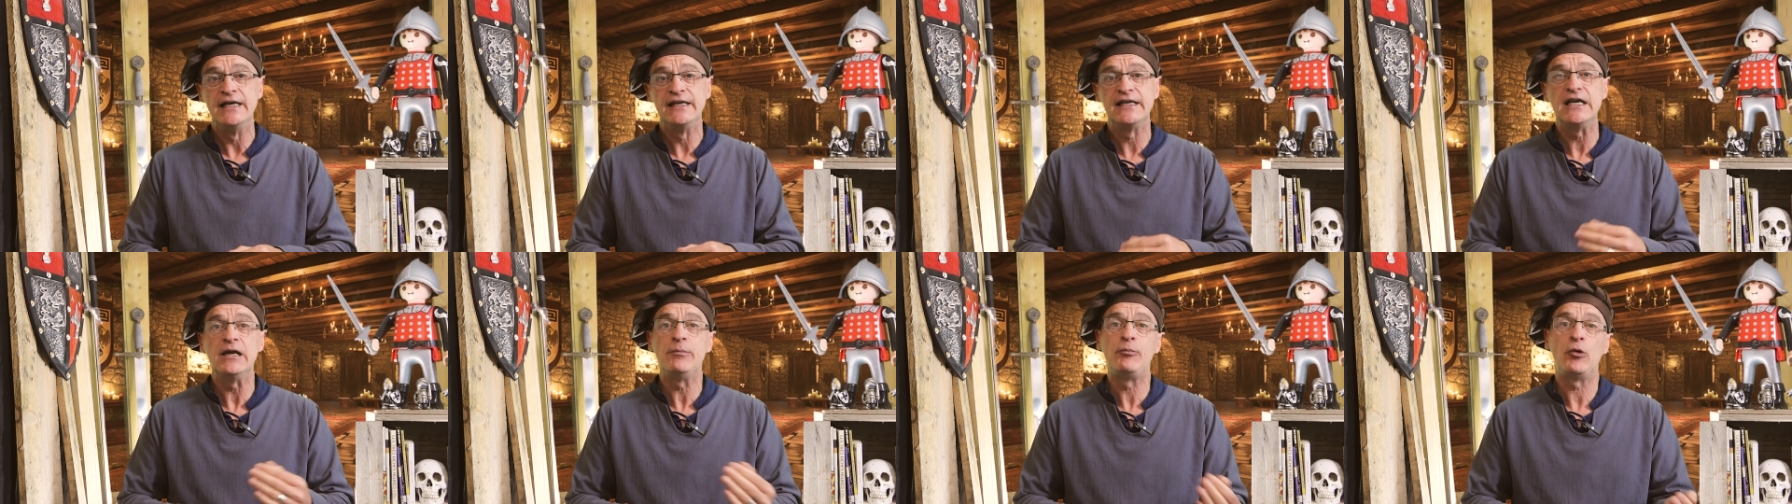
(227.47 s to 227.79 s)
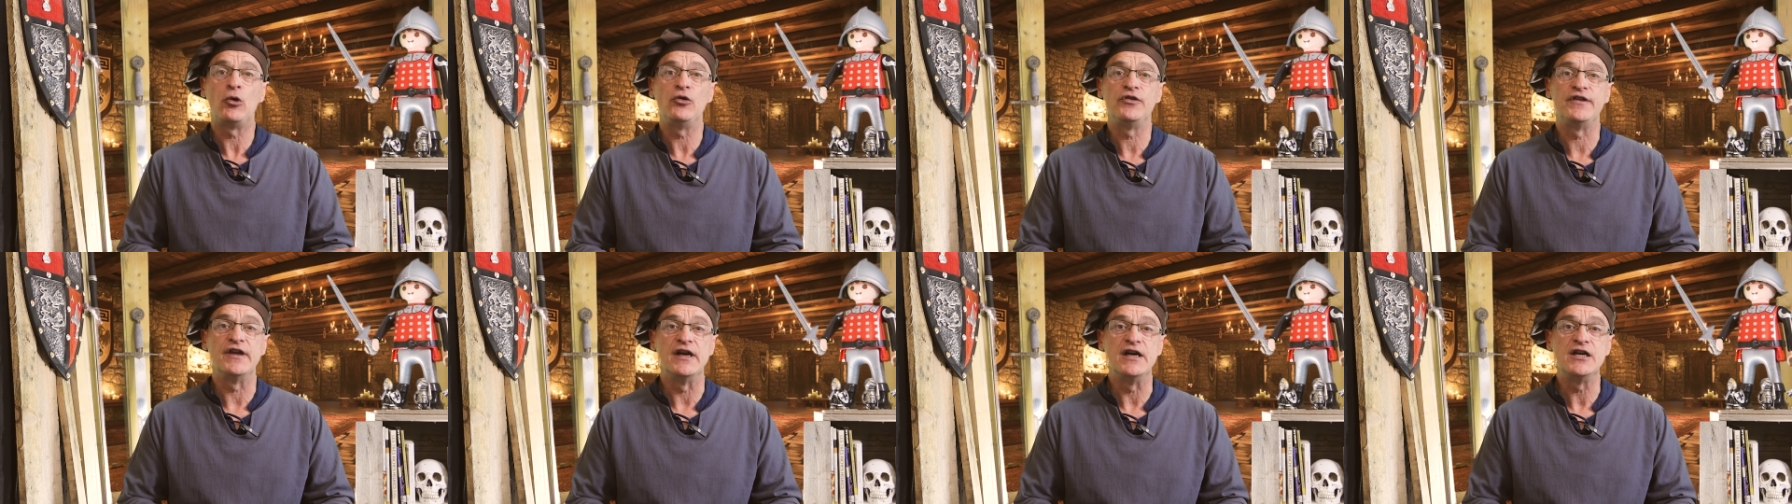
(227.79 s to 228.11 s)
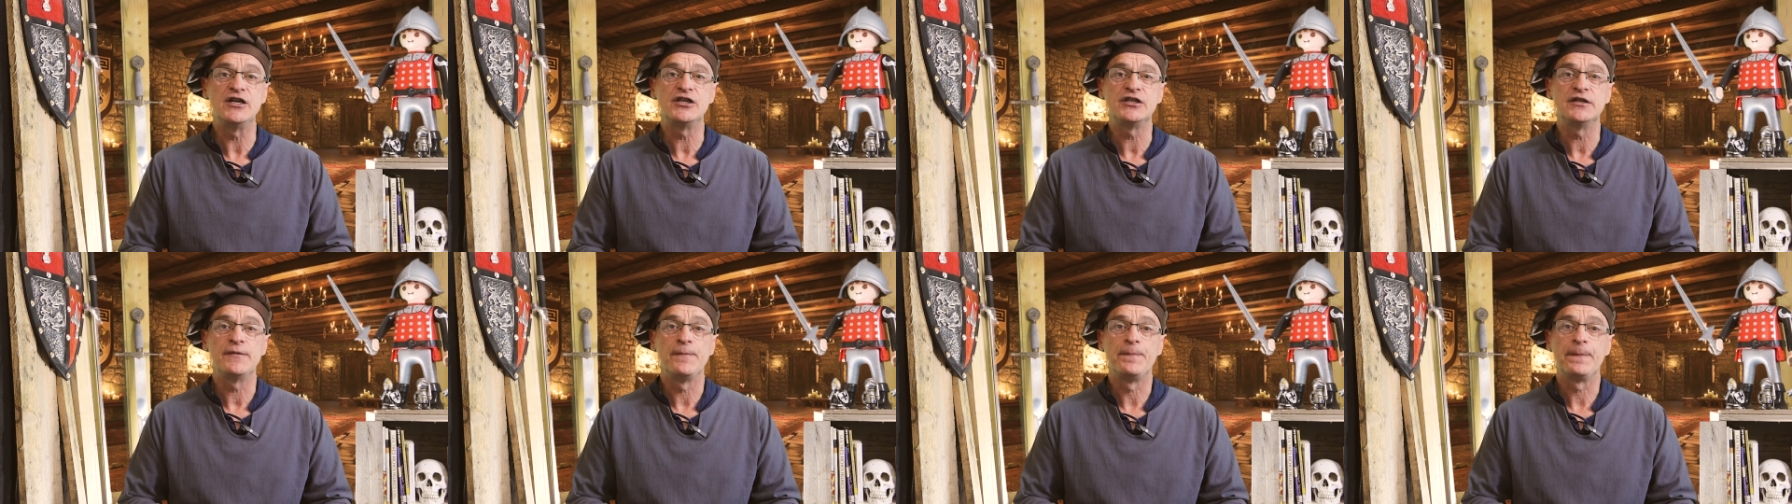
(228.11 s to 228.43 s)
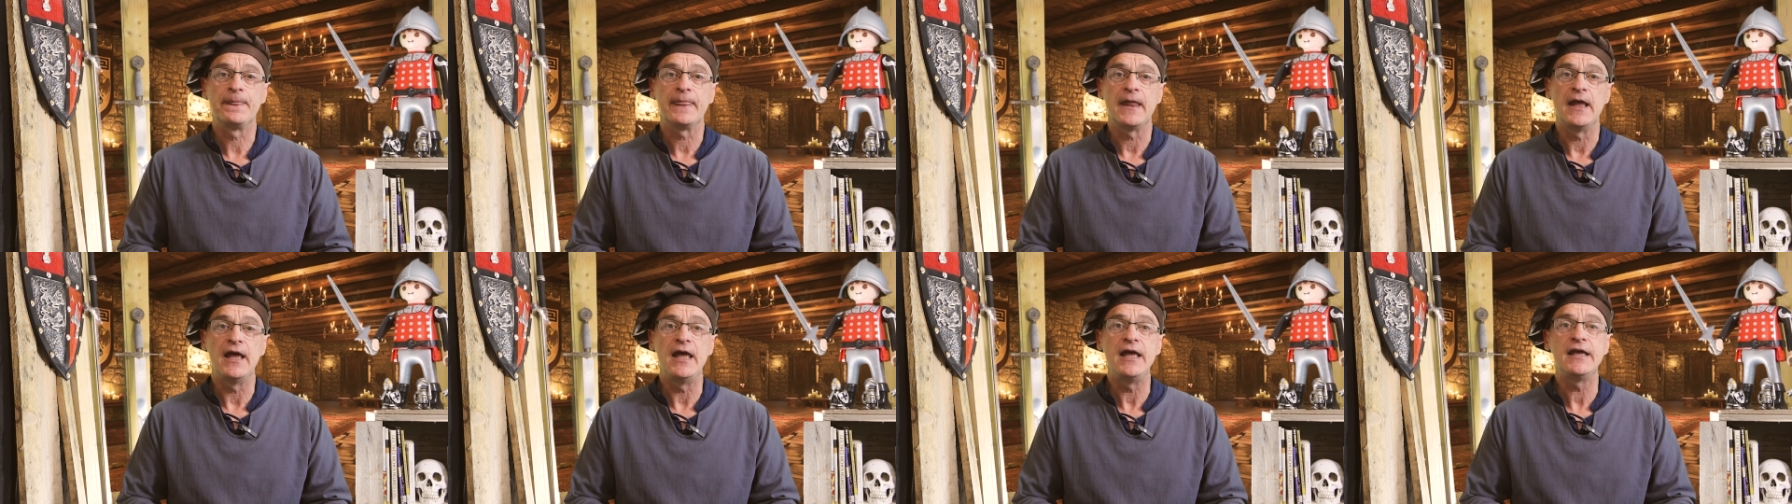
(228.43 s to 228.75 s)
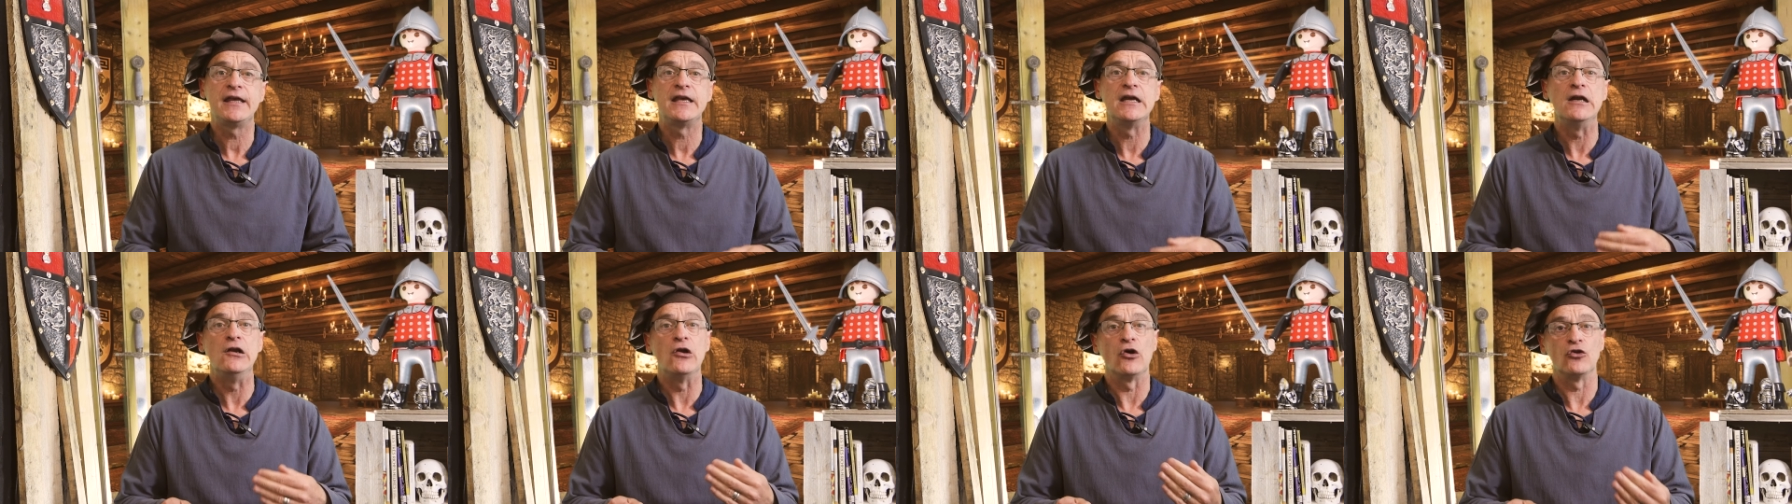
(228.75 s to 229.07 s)
qu'ils protègent
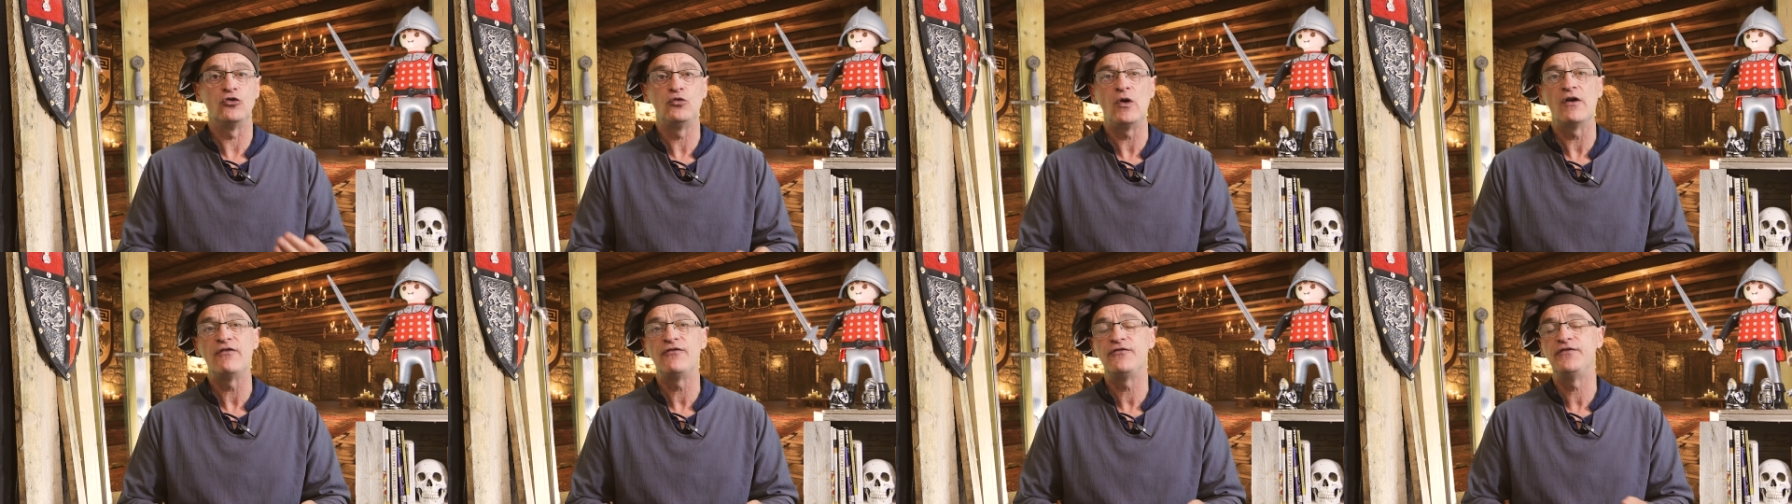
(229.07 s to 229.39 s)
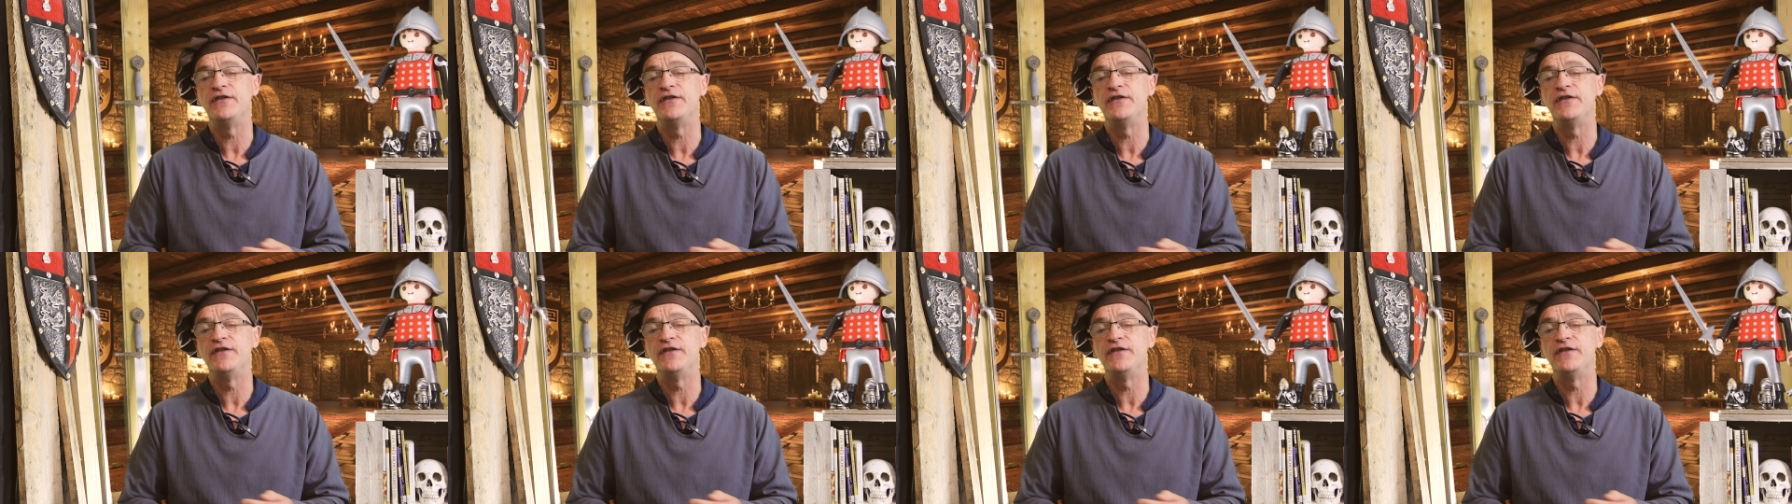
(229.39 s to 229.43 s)
et qu'ils leur doivent